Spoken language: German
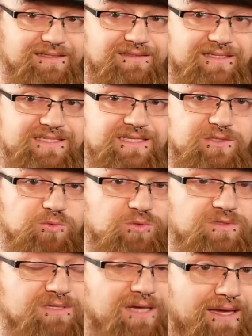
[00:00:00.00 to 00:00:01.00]
in diese
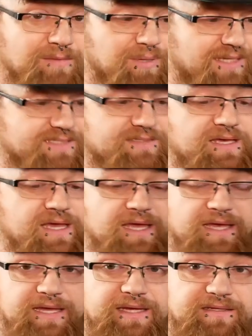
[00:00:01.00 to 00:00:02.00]
Nut reinpasst.
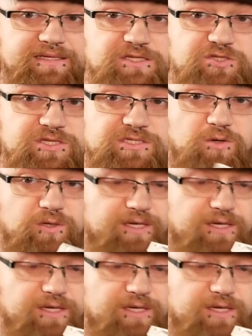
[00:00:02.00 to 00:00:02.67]
Das ist das